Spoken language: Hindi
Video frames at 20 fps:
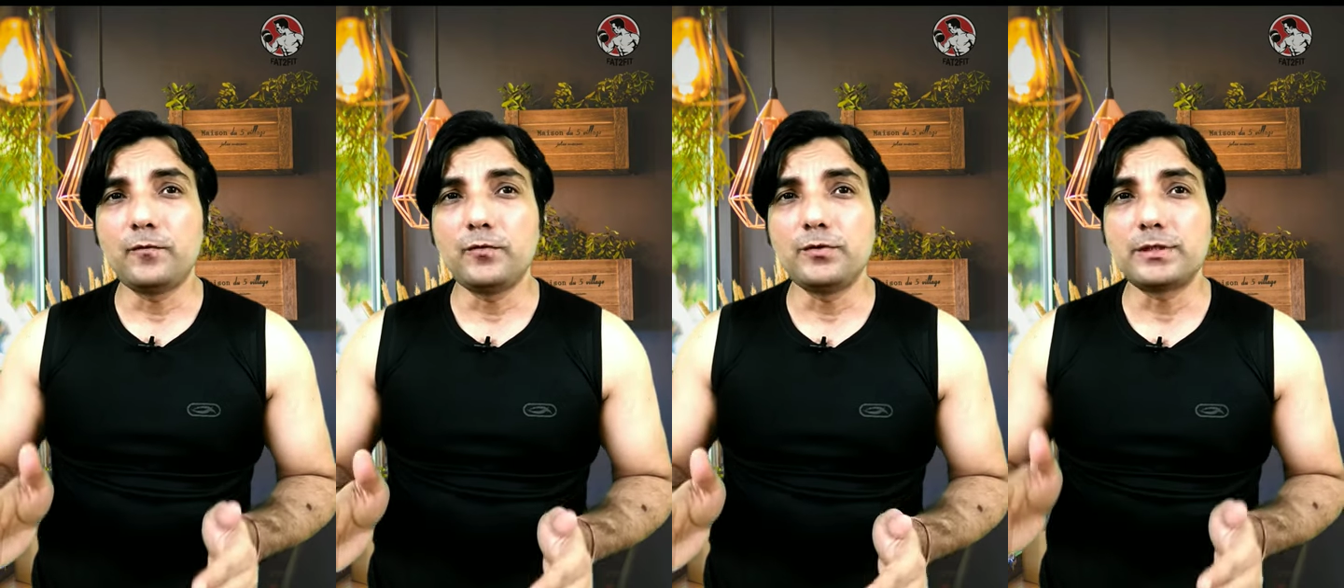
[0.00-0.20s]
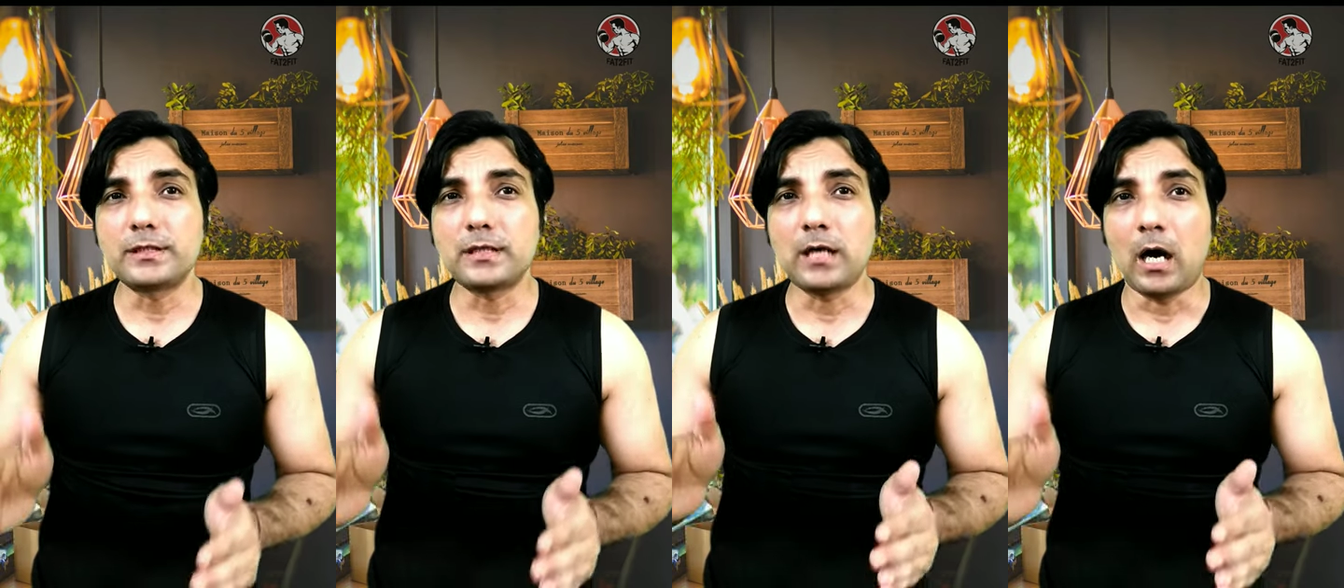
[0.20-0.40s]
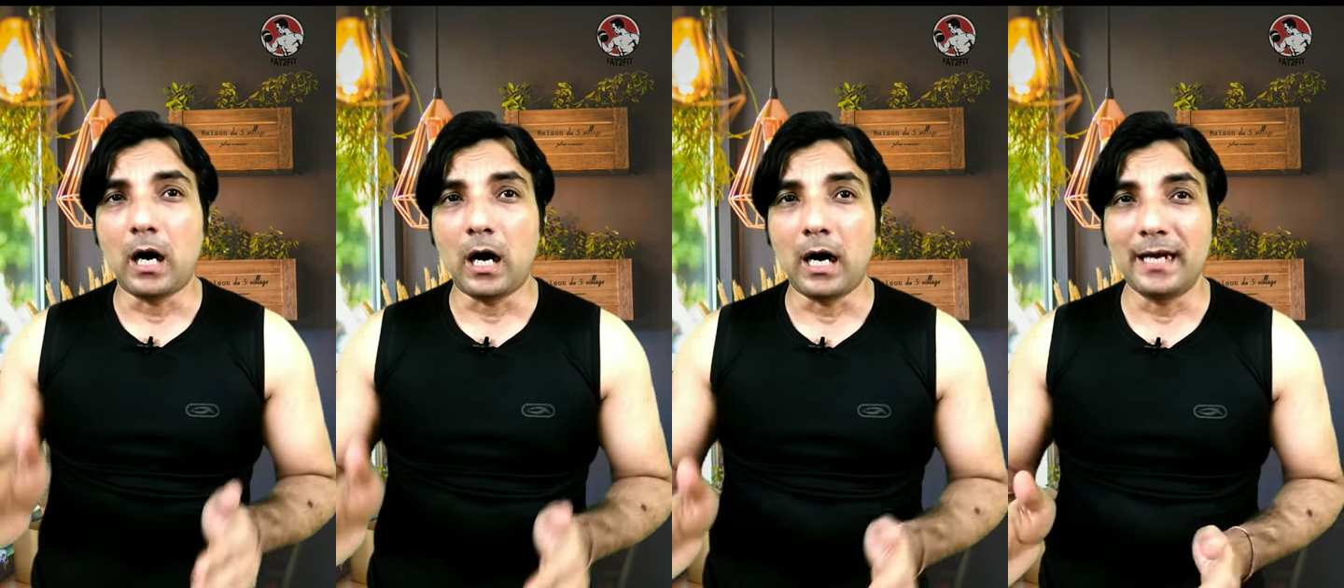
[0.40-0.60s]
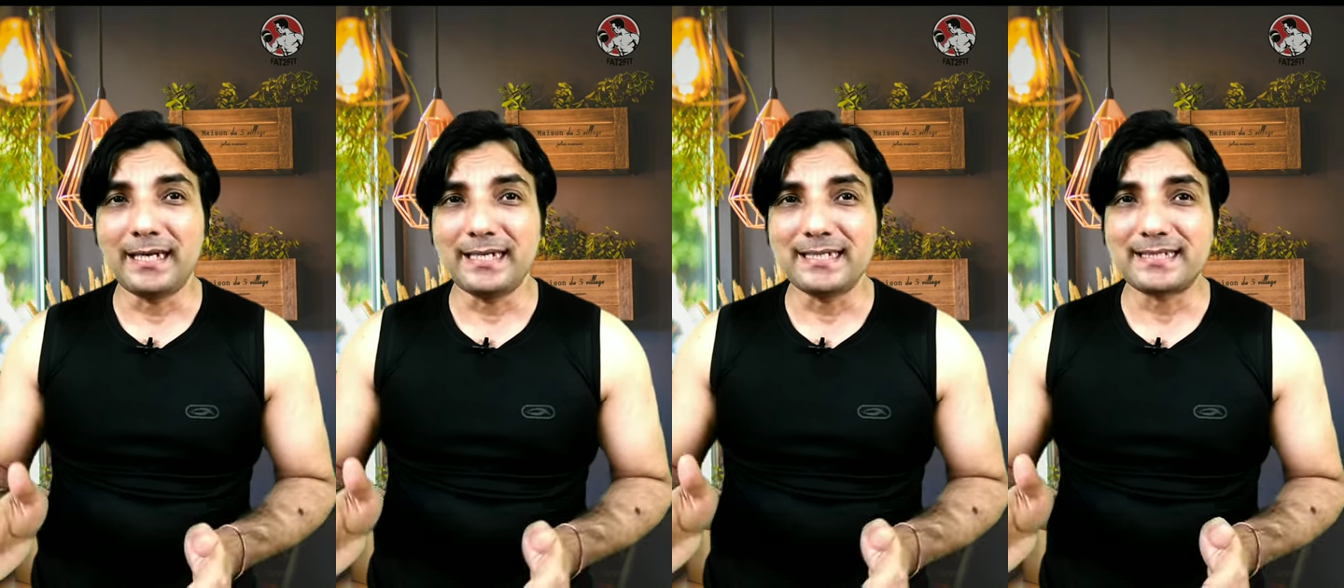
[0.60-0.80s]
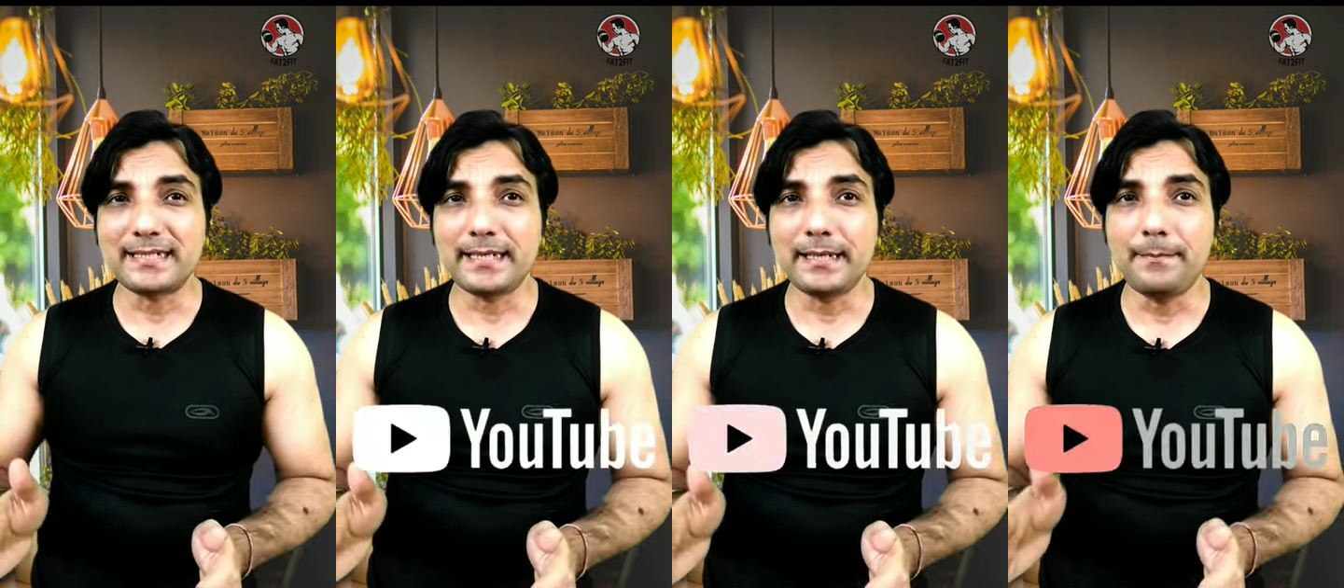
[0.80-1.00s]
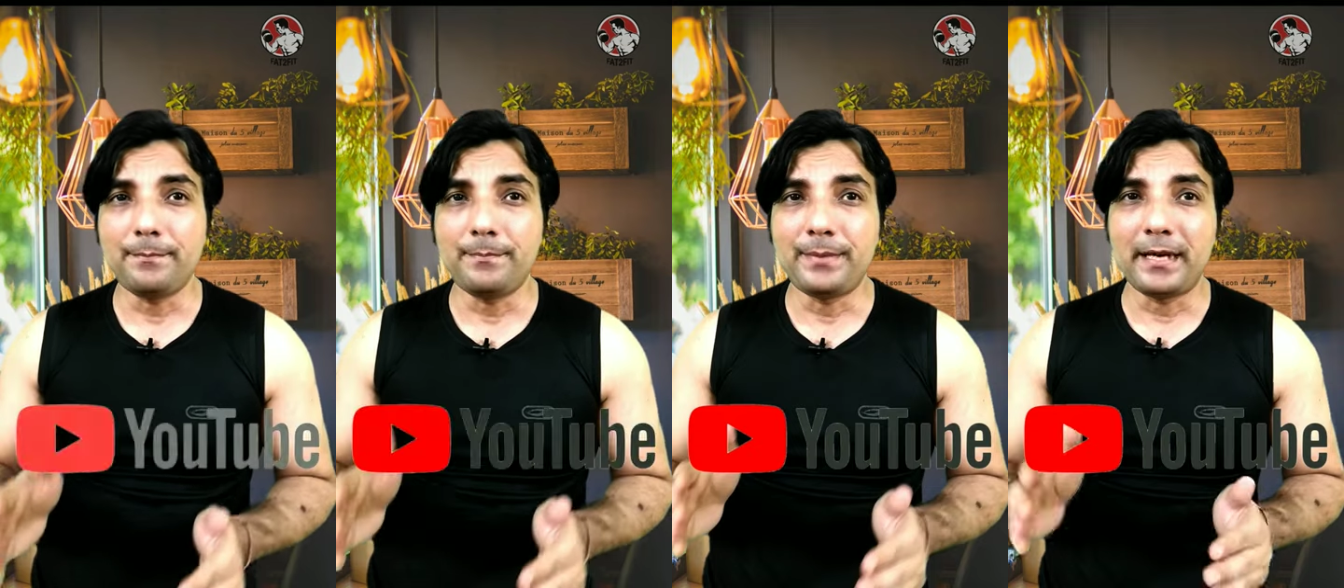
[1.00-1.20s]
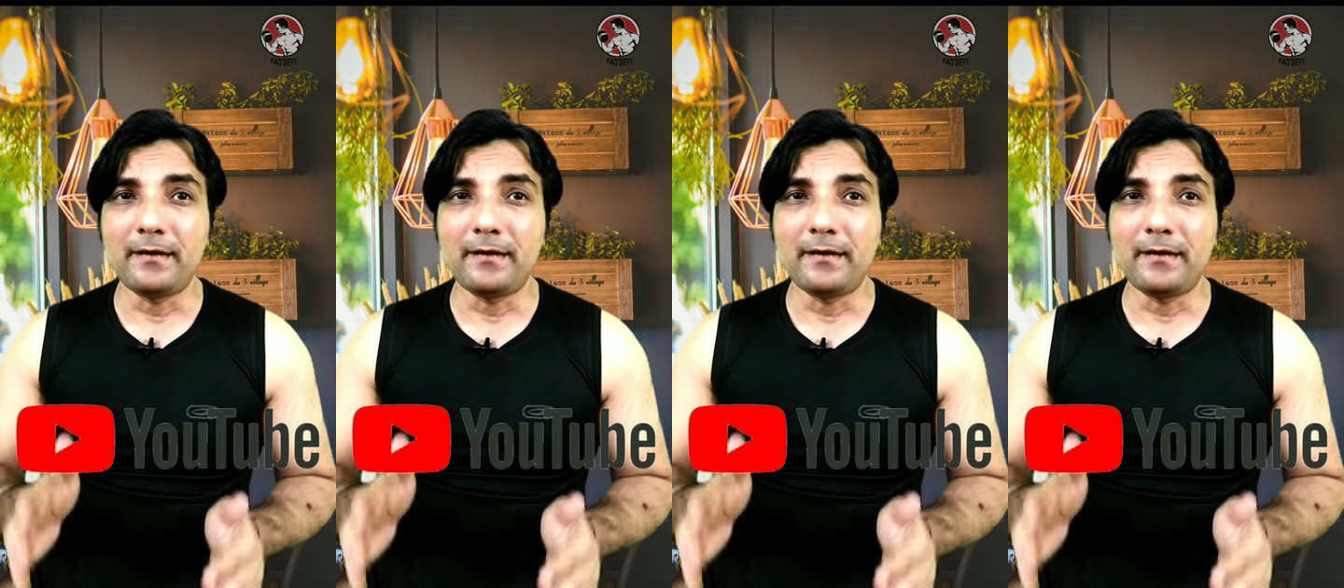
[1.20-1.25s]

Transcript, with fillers: फूड्स खाने से